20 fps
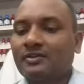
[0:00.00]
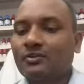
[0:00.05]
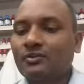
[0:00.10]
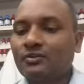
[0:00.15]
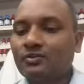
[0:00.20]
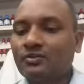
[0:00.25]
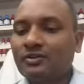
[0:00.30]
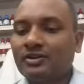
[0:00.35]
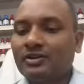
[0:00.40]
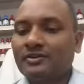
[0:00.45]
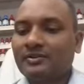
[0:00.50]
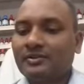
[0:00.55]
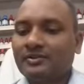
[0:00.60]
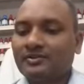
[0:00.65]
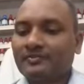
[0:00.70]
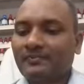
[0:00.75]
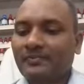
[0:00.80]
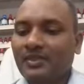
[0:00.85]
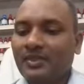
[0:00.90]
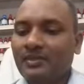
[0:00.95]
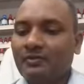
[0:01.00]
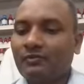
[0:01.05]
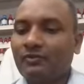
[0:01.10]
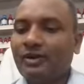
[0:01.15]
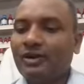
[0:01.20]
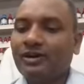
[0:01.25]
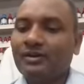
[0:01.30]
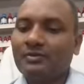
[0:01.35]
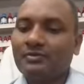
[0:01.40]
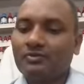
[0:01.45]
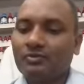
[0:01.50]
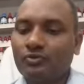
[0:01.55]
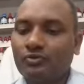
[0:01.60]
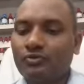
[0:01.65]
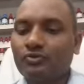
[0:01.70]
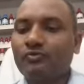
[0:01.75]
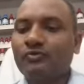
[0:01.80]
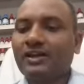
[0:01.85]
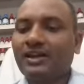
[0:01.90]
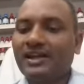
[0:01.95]
खून व
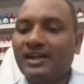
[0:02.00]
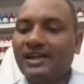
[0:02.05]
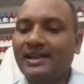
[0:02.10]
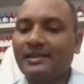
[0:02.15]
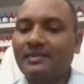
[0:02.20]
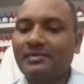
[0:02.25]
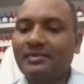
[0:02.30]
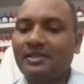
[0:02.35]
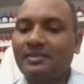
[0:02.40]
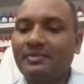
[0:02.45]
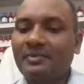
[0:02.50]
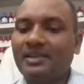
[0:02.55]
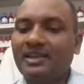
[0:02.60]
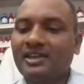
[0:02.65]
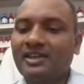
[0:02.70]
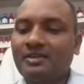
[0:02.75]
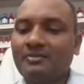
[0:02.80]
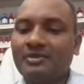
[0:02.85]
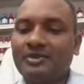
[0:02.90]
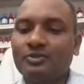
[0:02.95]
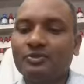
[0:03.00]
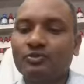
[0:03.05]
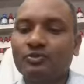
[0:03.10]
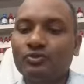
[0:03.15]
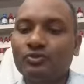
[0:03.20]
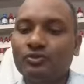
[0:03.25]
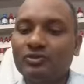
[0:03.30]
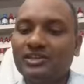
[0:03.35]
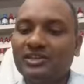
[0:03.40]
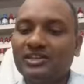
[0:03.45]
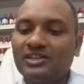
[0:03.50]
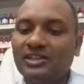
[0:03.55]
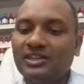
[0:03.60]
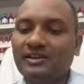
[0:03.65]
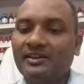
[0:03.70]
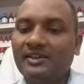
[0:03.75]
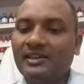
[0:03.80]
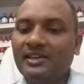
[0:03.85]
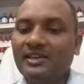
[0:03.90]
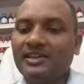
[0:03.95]
खून व कैल्शियम की कमी दूर होती
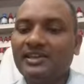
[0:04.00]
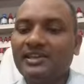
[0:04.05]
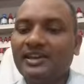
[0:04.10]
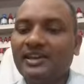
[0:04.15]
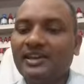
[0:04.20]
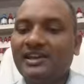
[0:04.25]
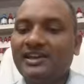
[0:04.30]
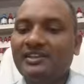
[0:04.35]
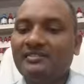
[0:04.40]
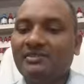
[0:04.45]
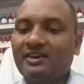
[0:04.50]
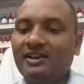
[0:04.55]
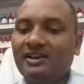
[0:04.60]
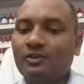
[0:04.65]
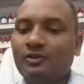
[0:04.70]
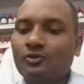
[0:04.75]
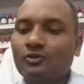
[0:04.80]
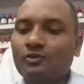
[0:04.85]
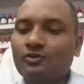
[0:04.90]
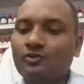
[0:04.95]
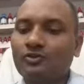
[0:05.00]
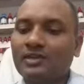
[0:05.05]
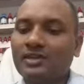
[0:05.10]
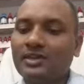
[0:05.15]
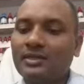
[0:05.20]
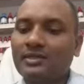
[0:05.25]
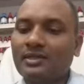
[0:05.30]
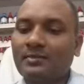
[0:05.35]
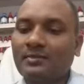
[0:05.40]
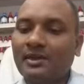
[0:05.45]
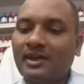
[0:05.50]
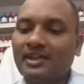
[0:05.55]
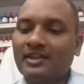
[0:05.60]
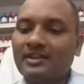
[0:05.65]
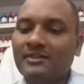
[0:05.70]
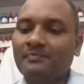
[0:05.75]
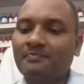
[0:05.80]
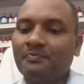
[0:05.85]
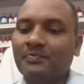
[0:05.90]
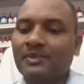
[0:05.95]
है यह लीवर और खून की
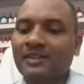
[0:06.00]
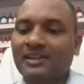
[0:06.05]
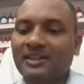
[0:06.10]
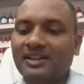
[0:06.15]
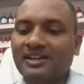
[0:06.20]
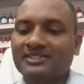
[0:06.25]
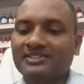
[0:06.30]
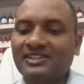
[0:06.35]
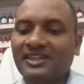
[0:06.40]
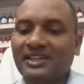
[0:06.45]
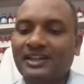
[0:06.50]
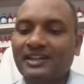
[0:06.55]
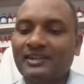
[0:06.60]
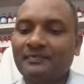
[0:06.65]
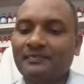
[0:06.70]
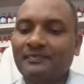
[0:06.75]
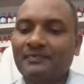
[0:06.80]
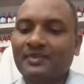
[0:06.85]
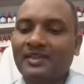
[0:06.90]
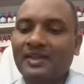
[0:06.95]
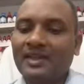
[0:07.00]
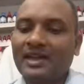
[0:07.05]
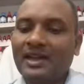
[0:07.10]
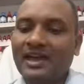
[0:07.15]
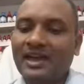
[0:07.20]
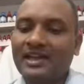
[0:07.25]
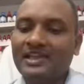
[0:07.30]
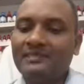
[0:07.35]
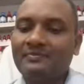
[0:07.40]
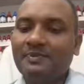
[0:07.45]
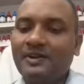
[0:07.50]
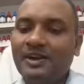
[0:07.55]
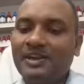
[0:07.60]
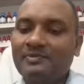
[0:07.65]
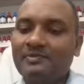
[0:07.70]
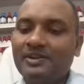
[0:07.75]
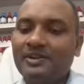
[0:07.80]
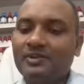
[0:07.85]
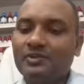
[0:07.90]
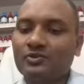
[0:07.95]
सफाई करता है हाई
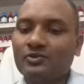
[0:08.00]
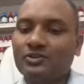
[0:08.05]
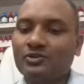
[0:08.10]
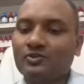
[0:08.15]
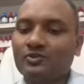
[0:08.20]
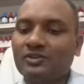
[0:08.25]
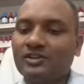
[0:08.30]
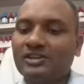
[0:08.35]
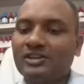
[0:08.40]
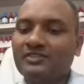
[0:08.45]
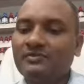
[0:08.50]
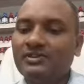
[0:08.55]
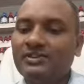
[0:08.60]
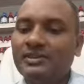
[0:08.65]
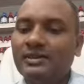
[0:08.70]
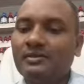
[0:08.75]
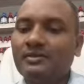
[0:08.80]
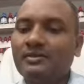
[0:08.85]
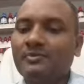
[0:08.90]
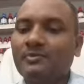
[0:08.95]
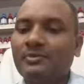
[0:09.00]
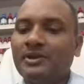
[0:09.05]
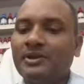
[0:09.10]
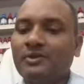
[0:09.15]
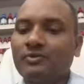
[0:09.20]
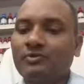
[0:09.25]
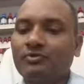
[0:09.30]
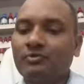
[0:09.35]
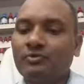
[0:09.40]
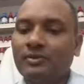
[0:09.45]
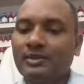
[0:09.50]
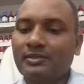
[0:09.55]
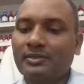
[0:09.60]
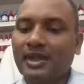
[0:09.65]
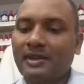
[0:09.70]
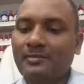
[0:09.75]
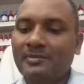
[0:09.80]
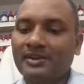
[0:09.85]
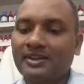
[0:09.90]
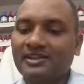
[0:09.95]
फाइबर युक्त होने की वजह से पेट को भी
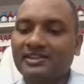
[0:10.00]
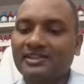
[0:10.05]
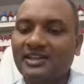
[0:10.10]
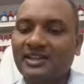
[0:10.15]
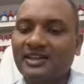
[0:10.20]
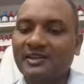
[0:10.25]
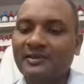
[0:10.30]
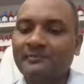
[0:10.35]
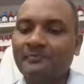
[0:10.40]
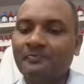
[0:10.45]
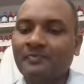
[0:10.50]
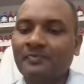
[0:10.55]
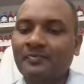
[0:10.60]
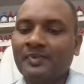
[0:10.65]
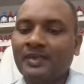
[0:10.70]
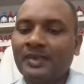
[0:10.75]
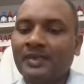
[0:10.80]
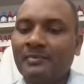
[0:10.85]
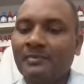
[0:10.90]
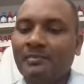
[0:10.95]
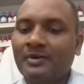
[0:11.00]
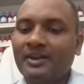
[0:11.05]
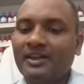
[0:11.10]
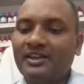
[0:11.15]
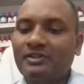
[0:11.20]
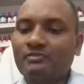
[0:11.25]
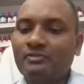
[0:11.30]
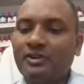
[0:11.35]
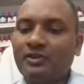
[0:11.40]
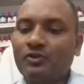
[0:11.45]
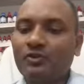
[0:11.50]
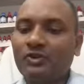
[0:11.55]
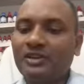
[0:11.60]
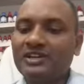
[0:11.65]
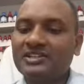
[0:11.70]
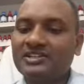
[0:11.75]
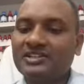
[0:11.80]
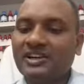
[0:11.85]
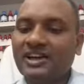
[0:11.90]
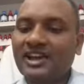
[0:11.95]
साफ रखता है बढ़े हुए
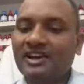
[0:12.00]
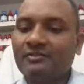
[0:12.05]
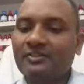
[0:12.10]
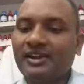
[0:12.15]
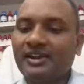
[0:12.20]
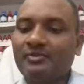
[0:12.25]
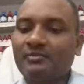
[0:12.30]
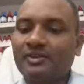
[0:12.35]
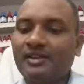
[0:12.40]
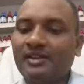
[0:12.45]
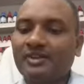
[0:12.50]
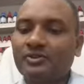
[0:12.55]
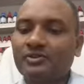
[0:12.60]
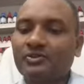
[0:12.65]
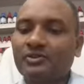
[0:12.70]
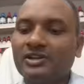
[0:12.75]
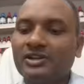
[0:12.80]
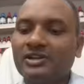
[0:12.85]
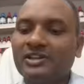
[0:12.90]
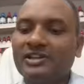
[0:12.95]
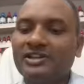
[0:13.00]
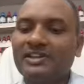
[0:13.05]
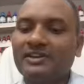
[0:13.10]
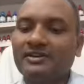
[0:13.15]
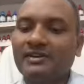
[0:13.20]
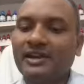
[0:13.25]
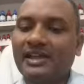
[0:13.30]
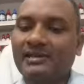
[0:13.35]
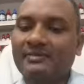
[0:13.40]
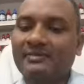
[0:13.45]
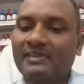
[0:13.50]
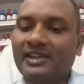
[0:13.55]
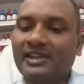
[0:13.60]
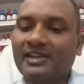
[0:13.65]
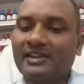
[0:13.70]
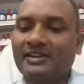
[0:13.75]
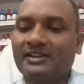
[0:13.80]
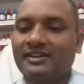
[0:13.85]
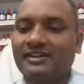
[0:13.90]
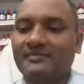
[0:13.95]
कोलेस्ट्रॉल वाले मरीजों के लिए यह
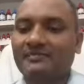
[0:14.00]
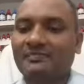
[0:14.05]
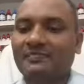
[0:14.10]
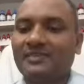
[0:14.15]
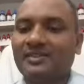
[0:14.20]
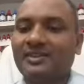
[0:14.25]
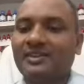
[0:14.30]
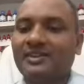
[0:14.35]
लाभदायक है